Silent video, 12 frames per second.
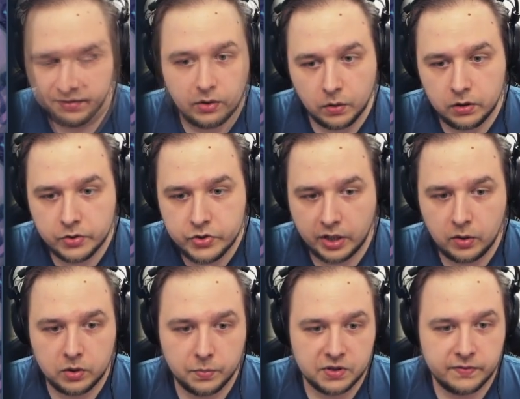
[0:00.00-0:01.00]
Контрольные же
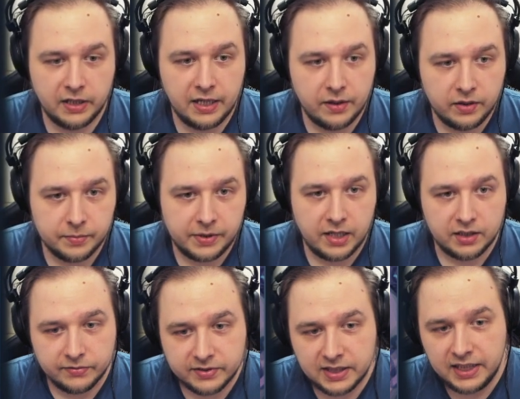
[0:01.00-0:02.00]
колоды позволяют там
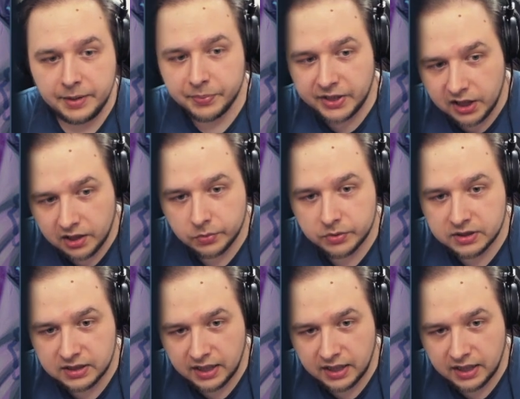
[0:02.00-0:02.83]
как-то в слип кинуть,